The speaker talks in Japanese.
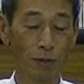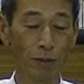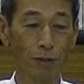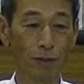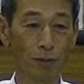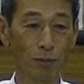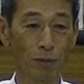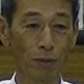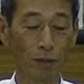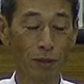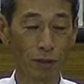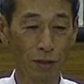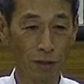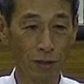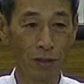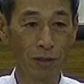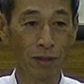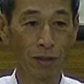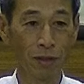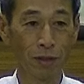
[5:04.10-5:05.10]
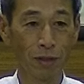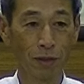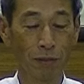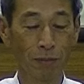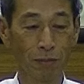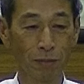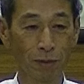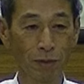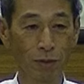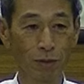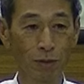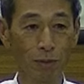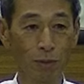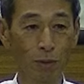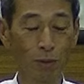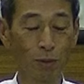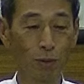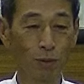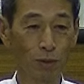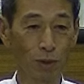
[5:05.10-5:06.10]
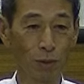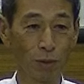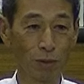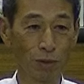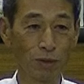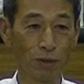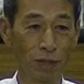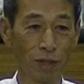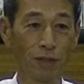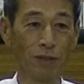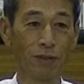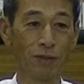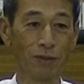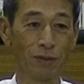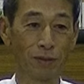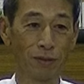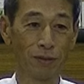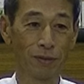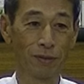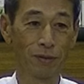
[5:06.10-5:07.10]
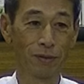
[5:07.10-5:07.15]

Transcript: ただその中に、まあ、言ってみればほとんどが美味しくないんですよ。